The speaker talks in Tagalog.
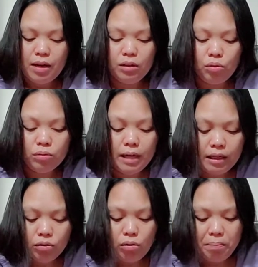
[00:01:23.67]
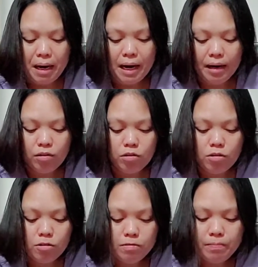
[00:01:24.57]
antok na antok pa
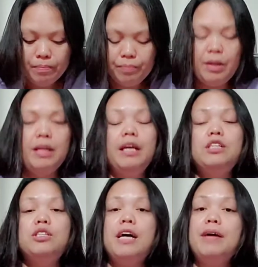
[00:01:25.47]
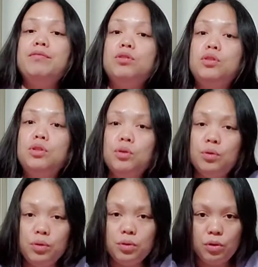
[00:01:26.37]
ako and it's time
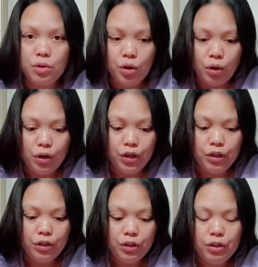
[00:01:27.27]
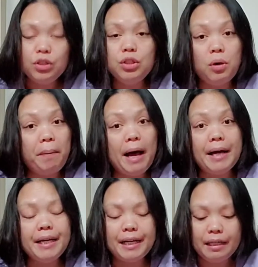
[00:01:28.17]
to for to go
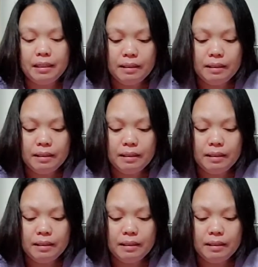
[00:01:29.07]
potty.